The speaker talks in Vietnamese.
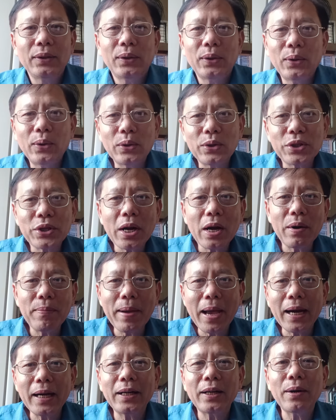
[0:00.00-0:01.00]
ô sao
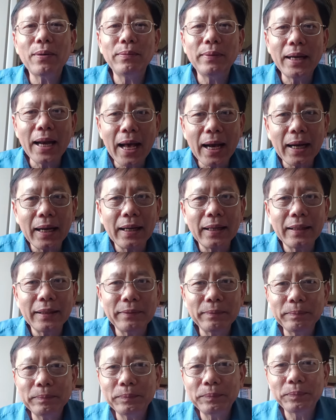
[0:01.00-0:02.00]
bé không lắc
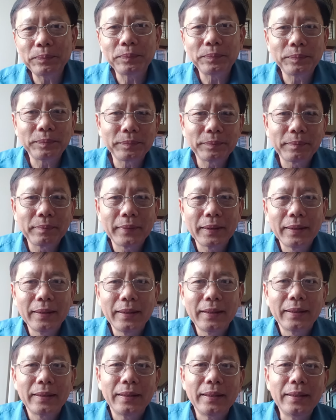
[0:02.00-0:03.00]

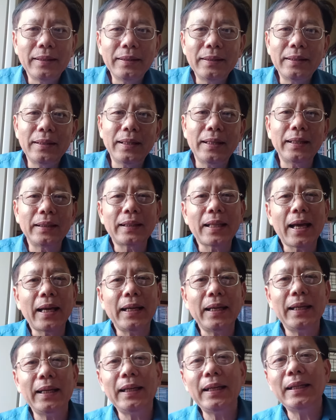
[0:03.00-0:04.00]
đưa
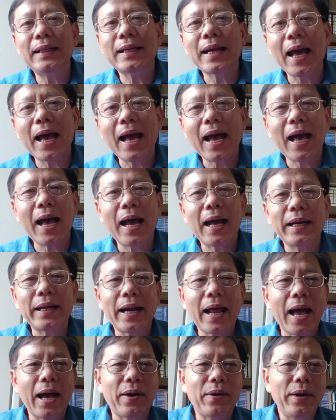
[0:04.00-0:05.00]
tay ra
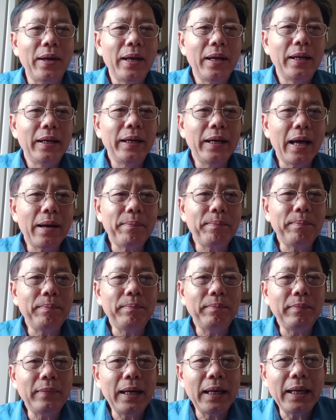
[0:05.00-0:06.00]
nào
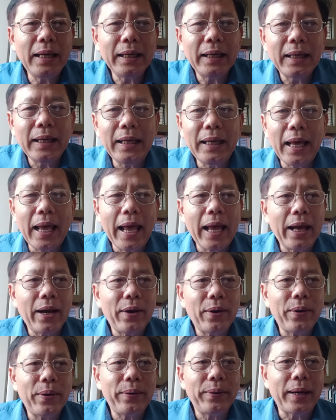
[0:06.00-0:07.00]
nắm lấy cái
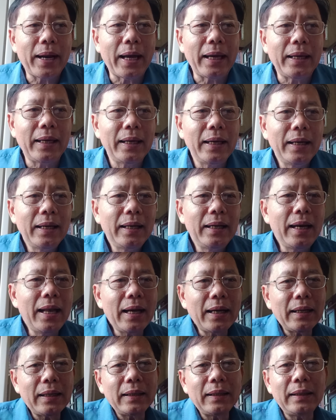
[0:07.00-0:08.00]
eo này
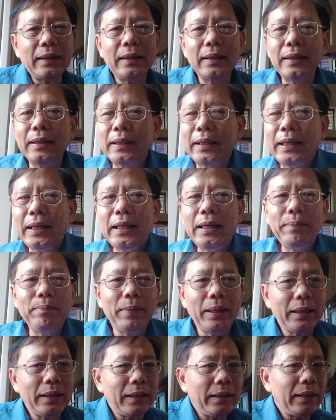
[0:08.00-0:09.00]
lắc lư cái
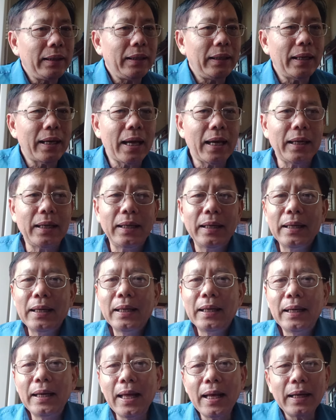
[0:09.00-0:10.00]
mình này
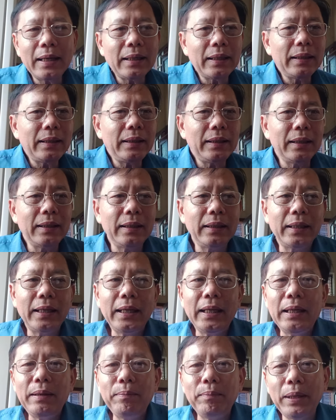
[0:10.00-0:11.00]
lắc lư
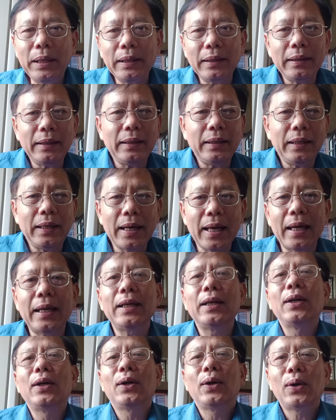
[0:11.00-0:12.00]
cái mình
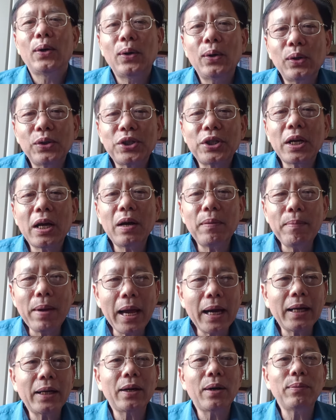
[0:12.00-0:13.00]
này ô sao
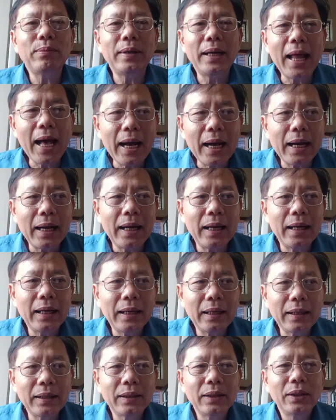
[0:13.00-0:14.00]
bé không lắc
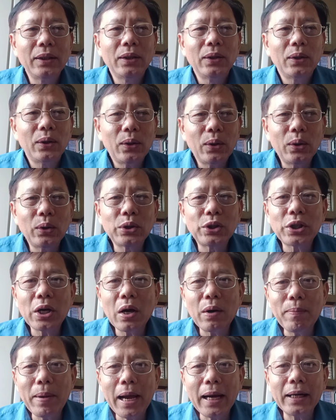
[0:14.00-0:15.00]
ô
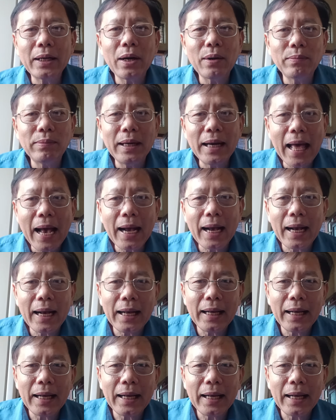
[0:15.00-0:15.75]
sao bé không lắc